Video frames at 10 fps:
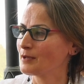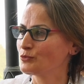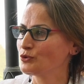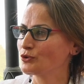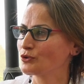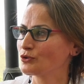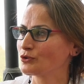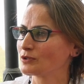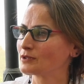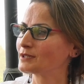en büyük
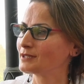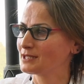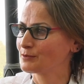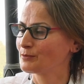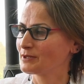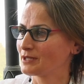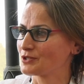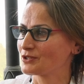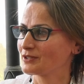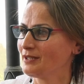21
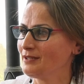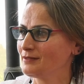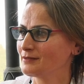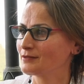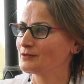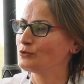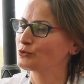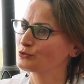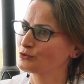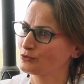yaşında. Hı hı.
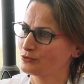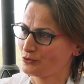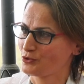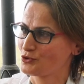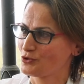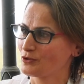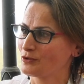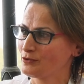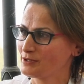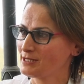Onun küçüğü
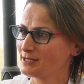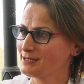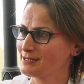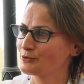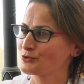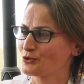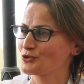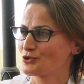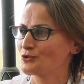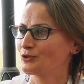18, onun
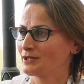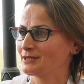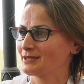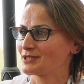küçüğü 16